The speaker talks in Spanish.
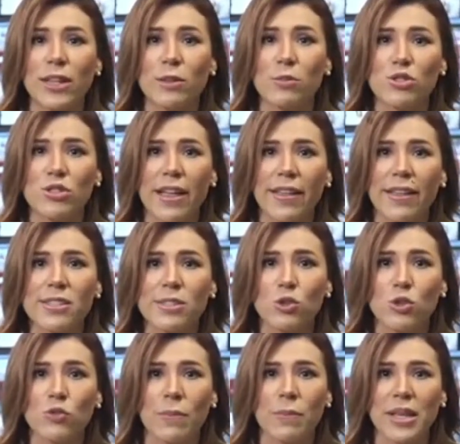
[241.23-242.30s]
Ellos saben que es
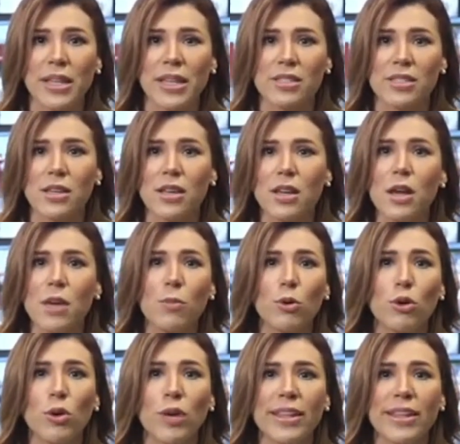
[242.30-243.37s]
corto el tiempo, que ha sido
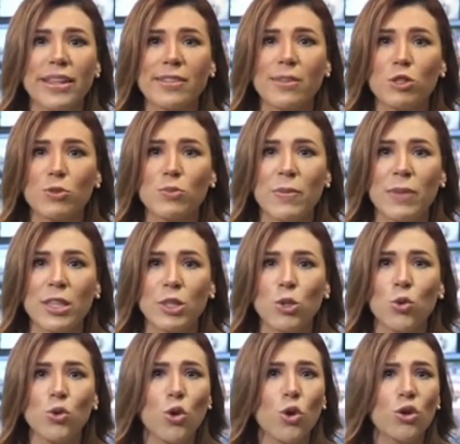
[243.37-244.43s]
poco el tiempo,
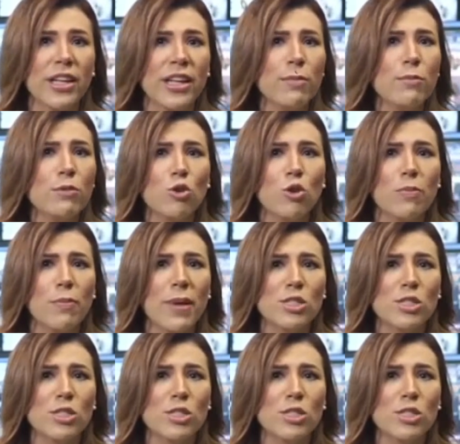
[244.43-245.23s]
y que hay mucho por